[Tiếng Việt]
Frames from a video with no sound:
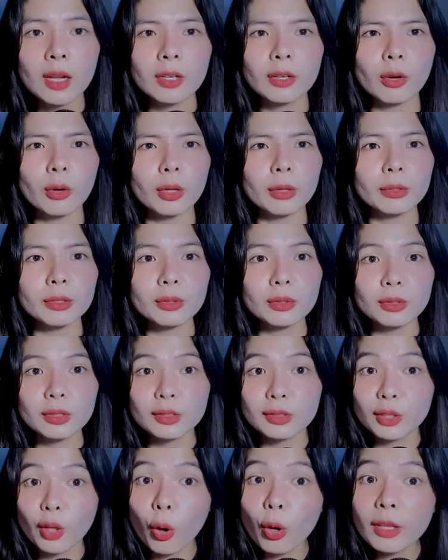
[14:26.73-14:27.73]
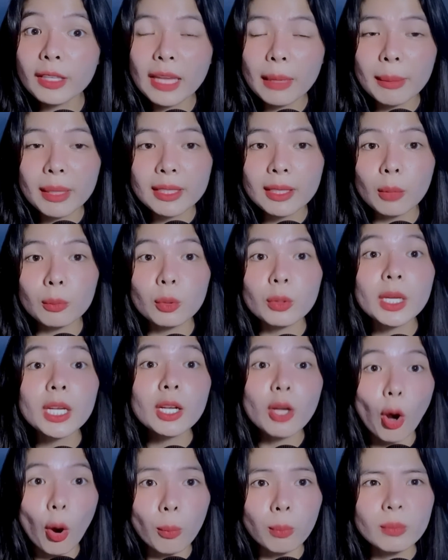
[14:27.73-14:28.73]
rồi chói cha mẹ chồng vô cái
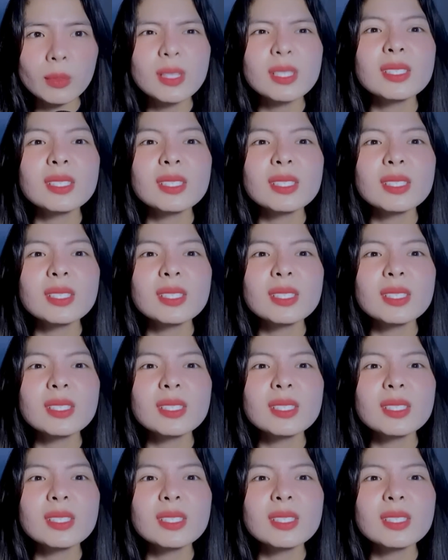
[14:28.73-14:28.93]
cột